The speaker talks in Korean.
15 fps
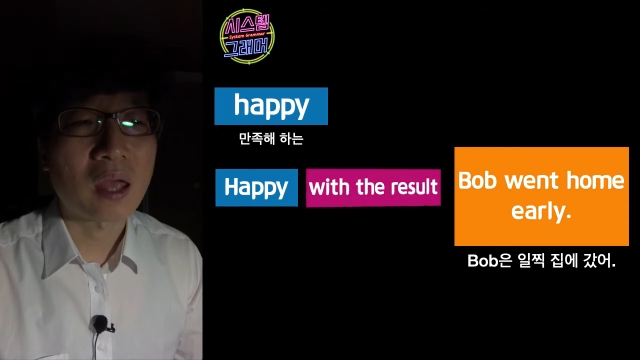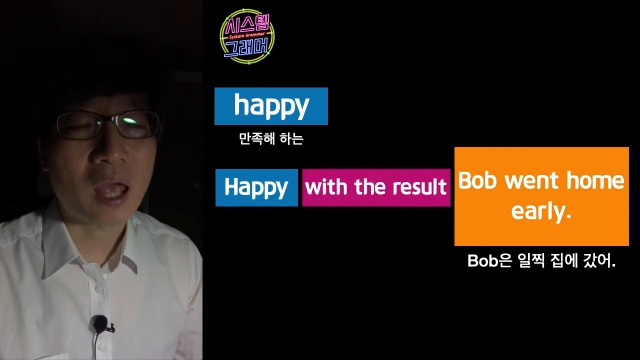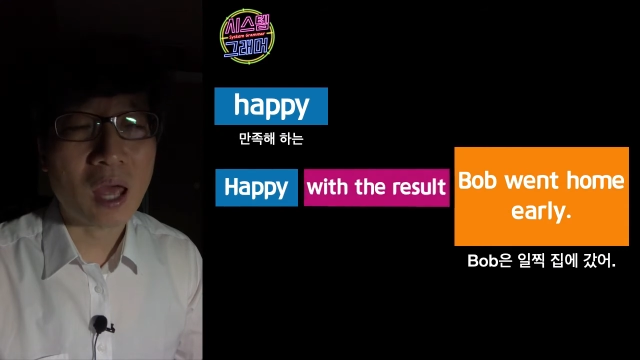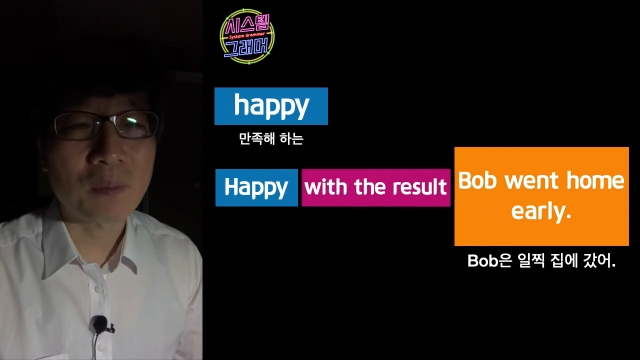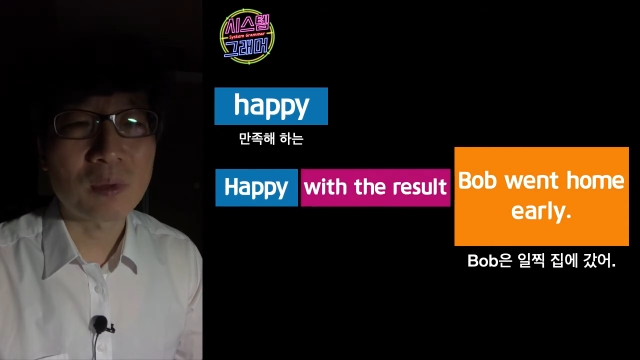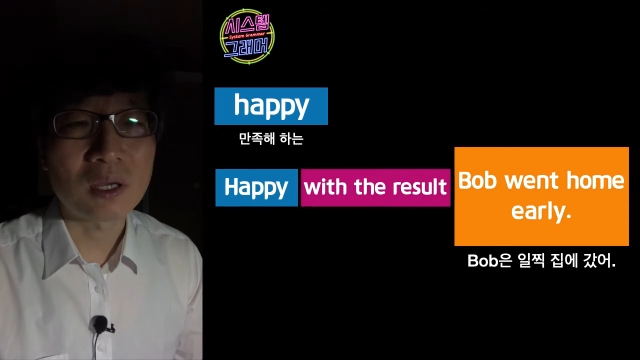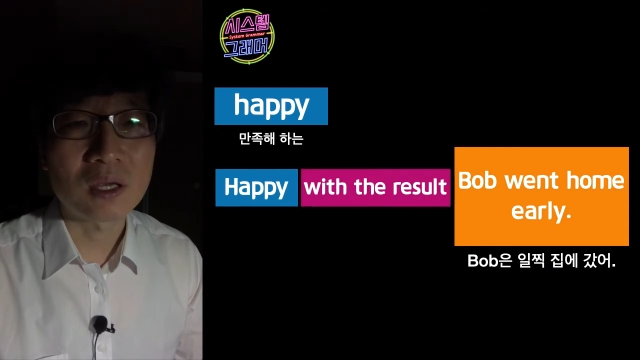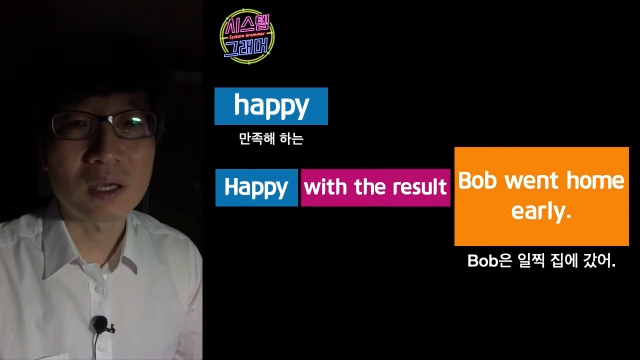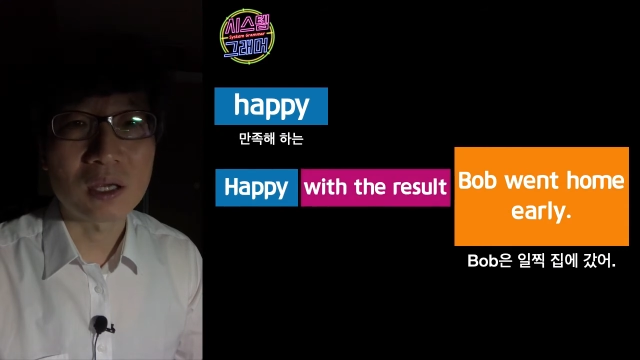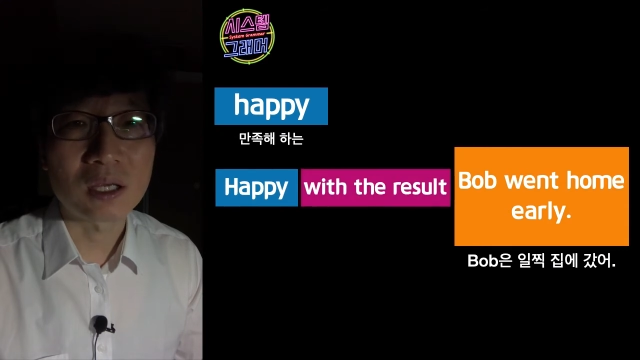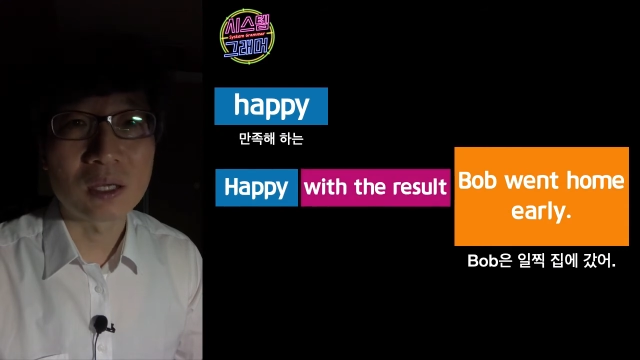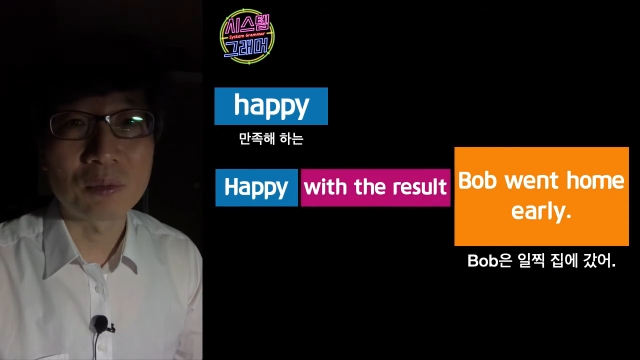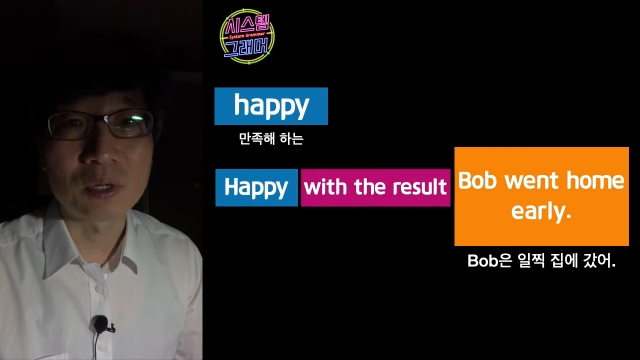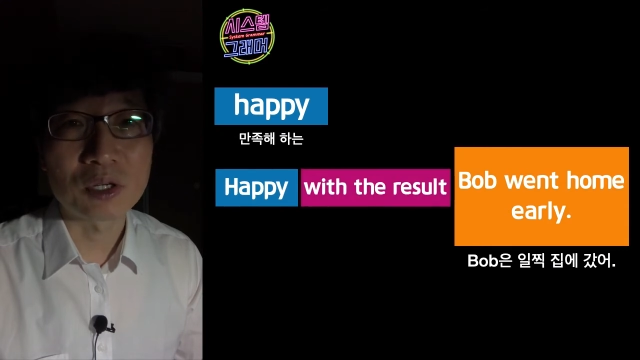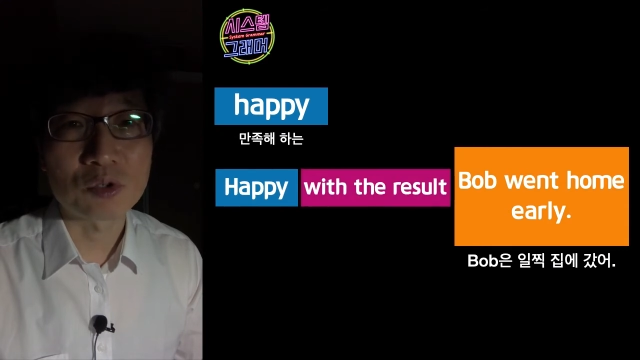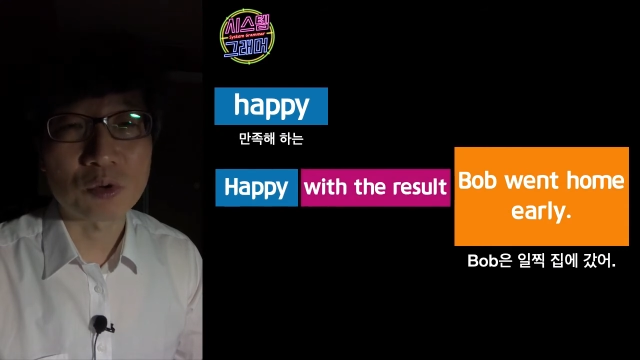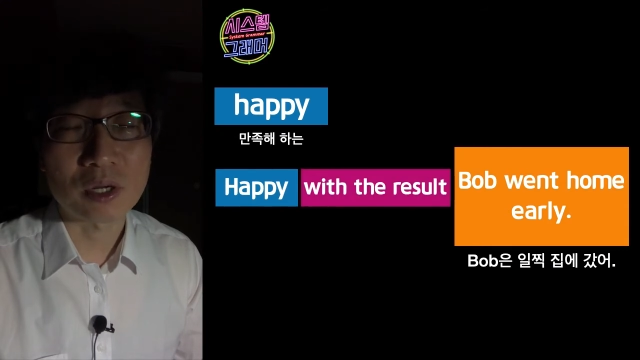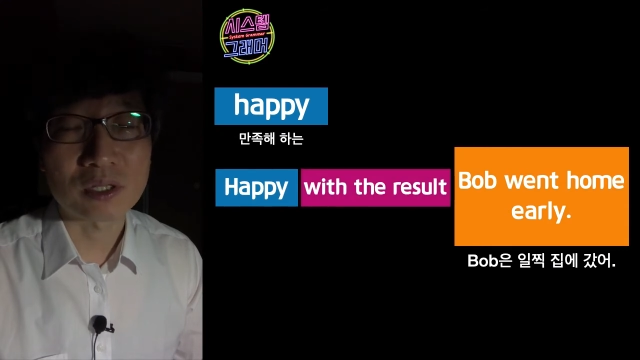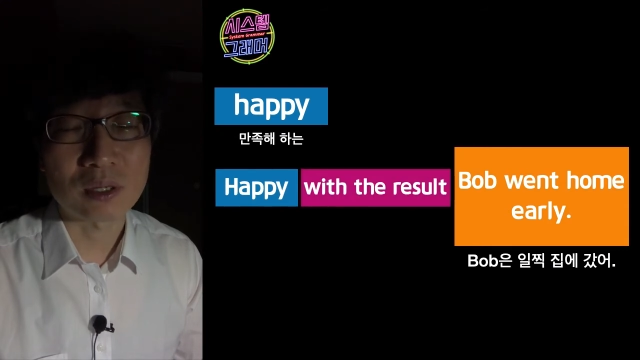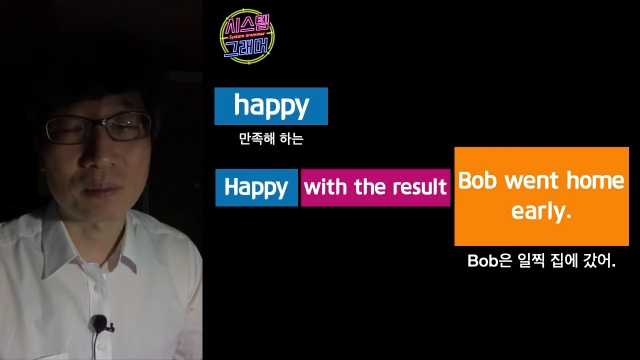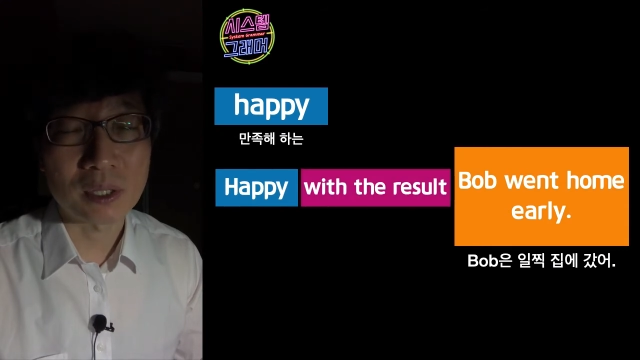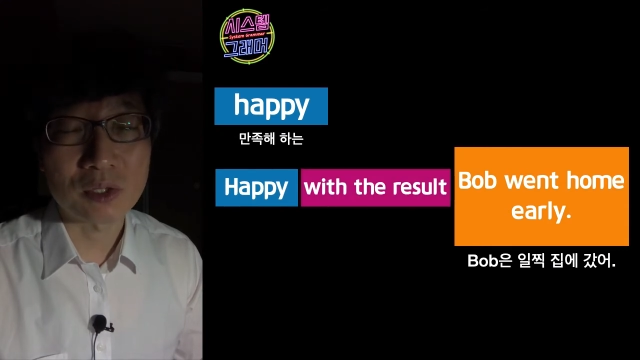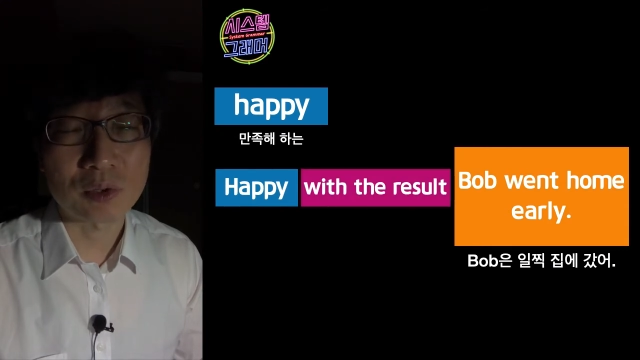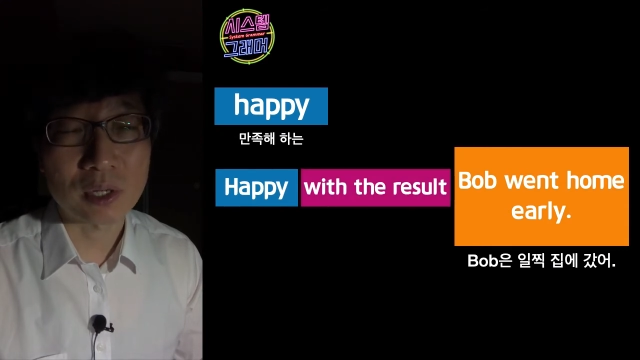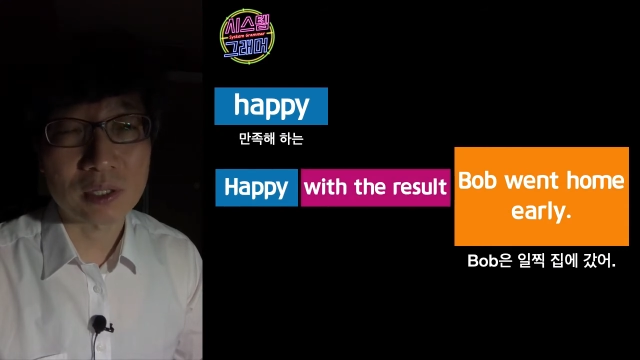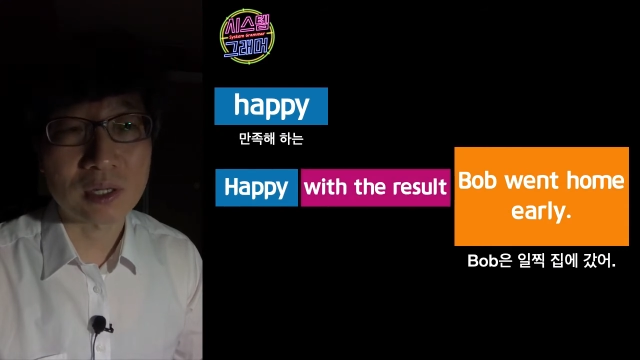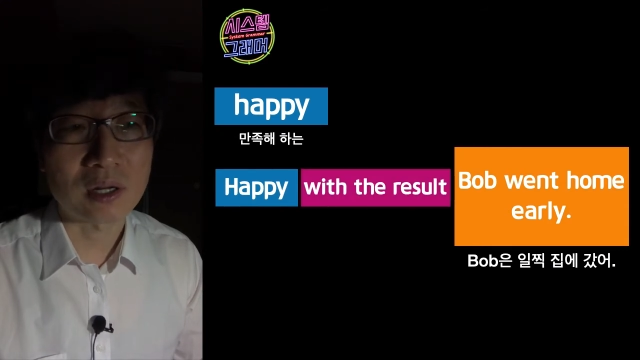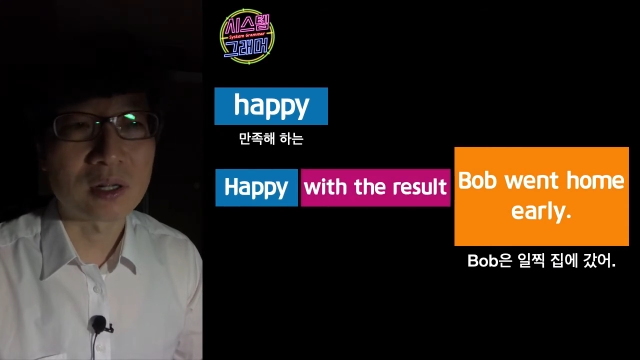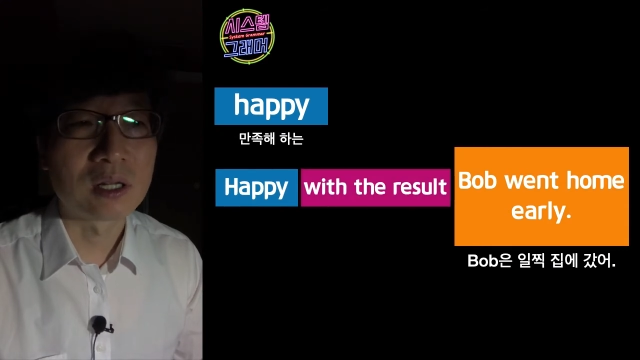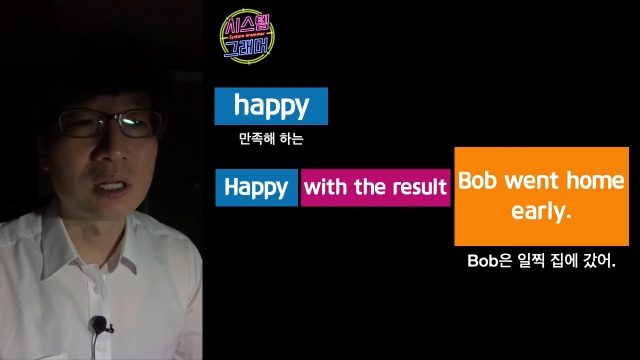happy 기분이 좋아서
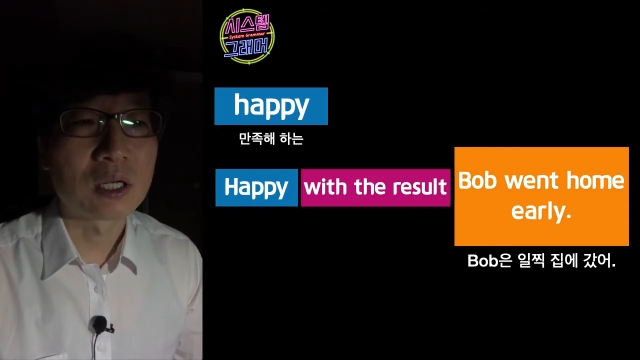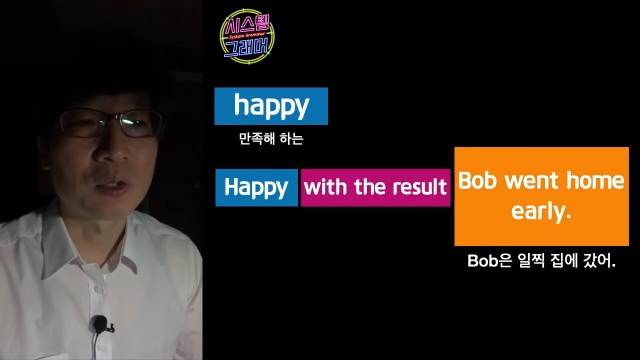만족해서